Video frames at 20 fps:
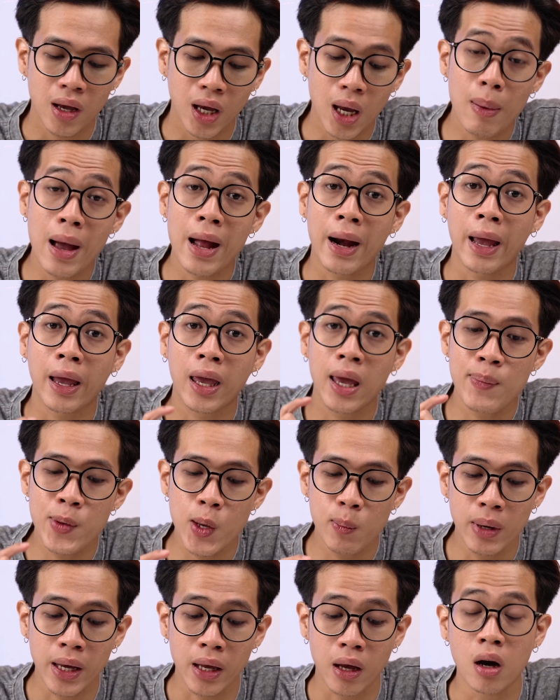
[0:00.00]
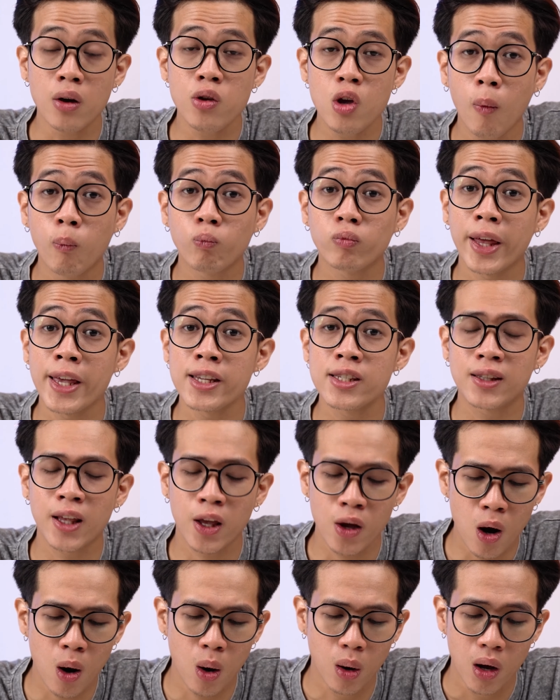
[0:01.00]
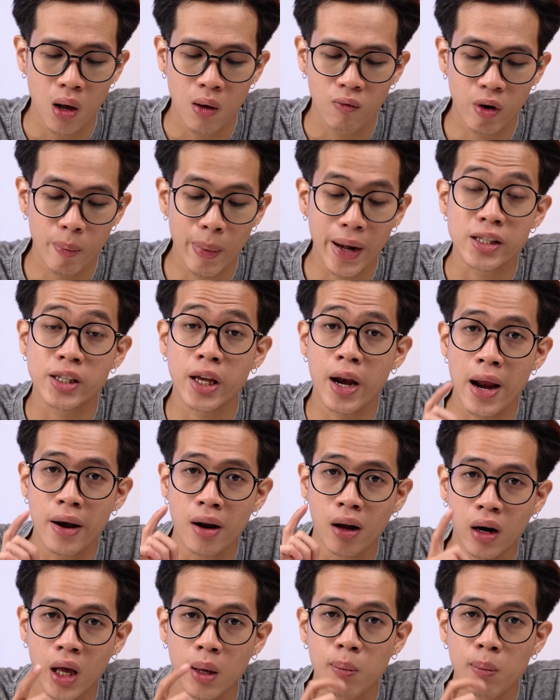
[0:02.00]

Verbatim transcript: các bạn hãy kiếm giúp mình ứng dụng Testio và mình sẽ để đường